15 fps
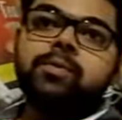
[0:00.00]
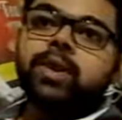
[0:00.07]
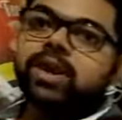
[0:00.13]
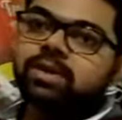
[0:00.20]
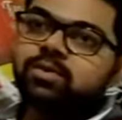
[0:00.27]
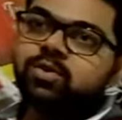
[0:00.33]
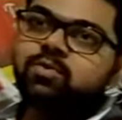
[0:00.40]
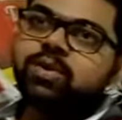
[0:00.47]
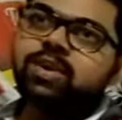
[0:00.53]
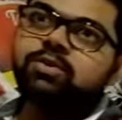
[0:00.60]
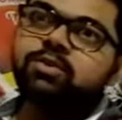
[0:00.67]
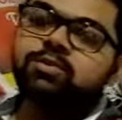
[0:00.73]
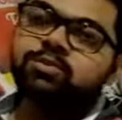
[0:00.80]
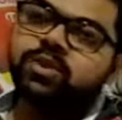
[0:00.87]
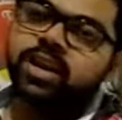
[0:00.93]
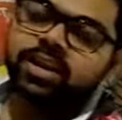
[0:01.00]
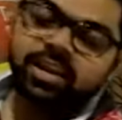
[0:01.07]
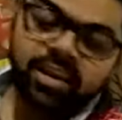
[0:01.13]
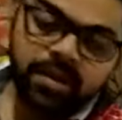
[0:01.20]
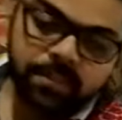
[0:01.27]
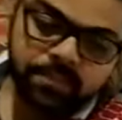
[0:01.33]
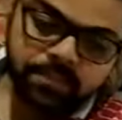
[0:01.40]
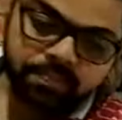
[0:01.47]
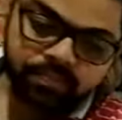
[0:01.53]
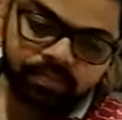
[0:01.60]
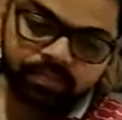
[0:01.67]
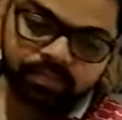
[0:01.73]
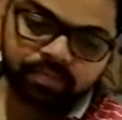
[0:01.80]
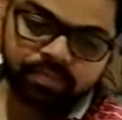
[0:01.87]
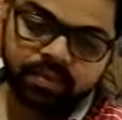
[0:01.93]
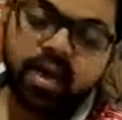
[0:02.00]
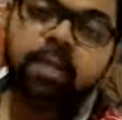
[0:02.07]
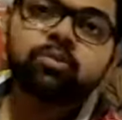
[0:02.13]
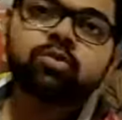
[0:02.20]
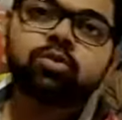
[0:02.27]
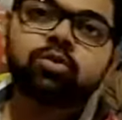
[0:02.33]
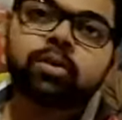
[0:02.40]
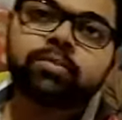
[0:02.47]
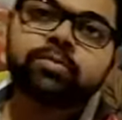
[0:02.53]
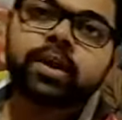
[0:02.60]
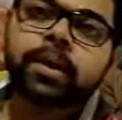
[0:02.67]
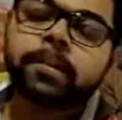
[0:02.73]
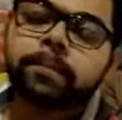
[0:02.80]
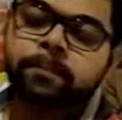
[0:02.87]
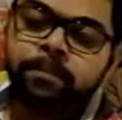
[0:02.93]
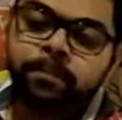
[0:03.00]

ওয়েলকাম টু মাই ইউটিউব চ্যানেল আই এম সৌরভ স্যার